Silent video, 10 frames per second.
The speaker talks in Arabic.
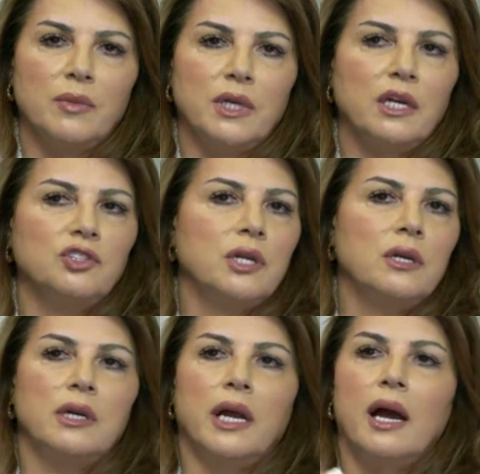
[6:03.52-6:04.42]
أجل
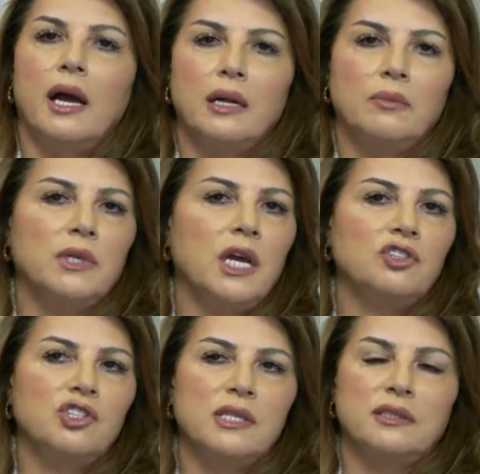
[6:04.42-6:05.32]
العالم من
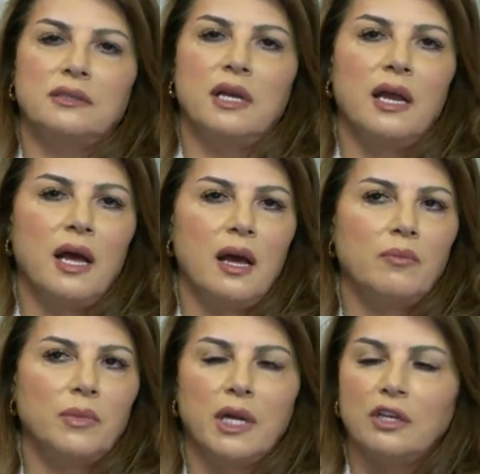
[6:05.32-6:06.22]
أجل السلام
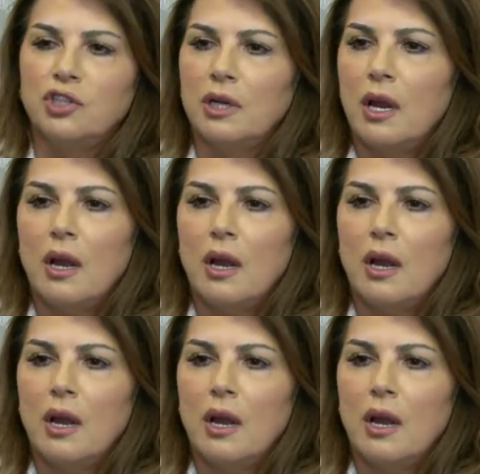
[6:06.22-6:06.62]
من أجل